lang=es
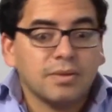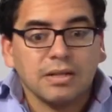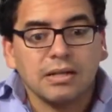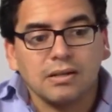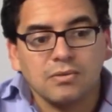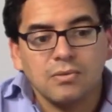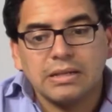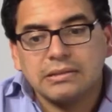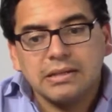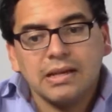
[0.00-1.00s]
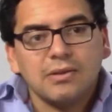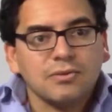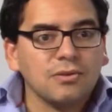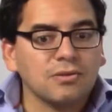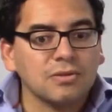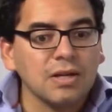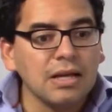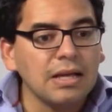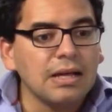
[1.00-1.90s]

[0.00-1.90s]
porque resulta ser que nosotros